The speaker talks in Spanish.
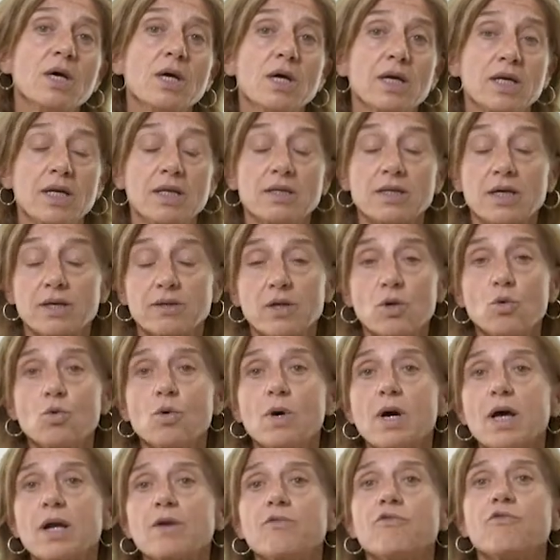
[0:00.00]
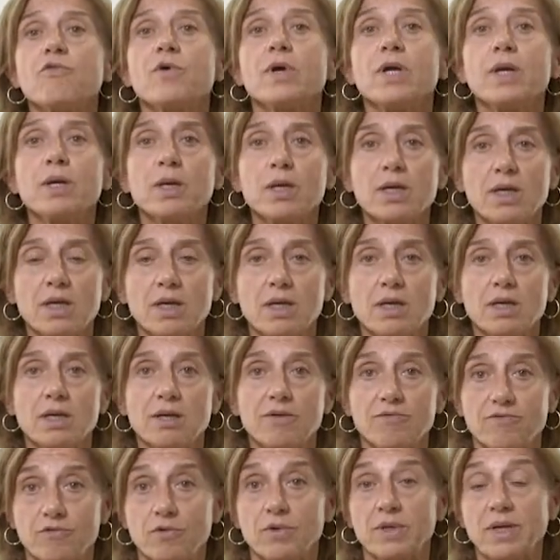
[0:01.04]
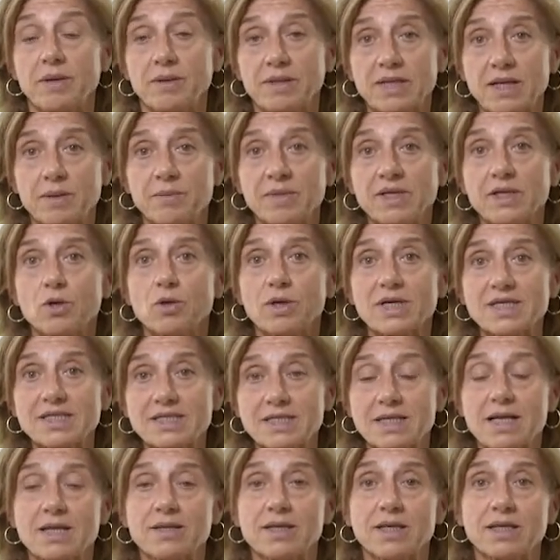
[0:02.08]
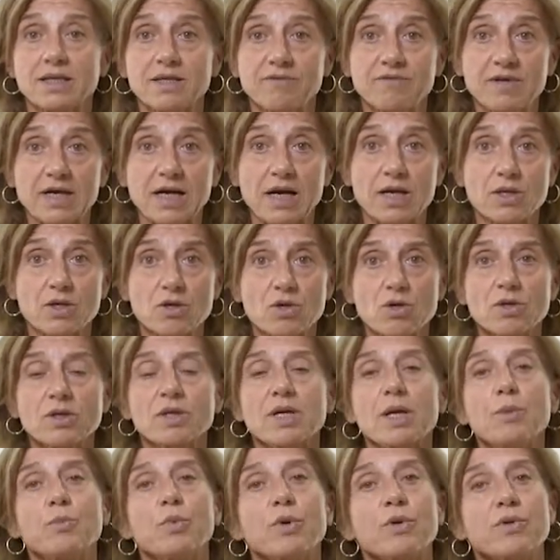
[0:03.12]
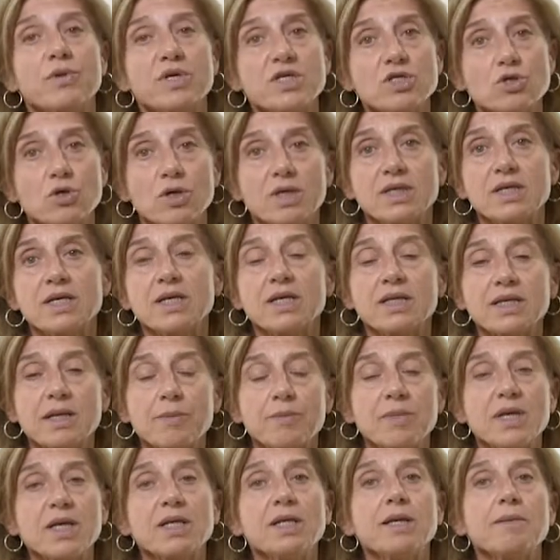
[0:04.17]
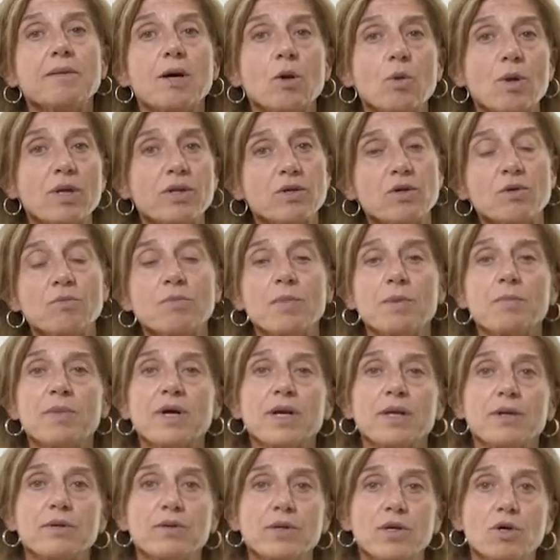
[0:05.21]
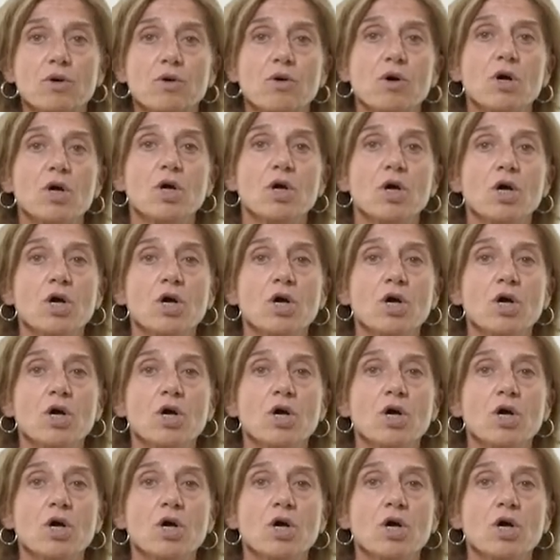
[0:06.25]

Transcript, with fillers: Y en tercer lugar fue eh, fundamentalmente lo que es la certificación, el proceso que tiene también de evaluación me pareció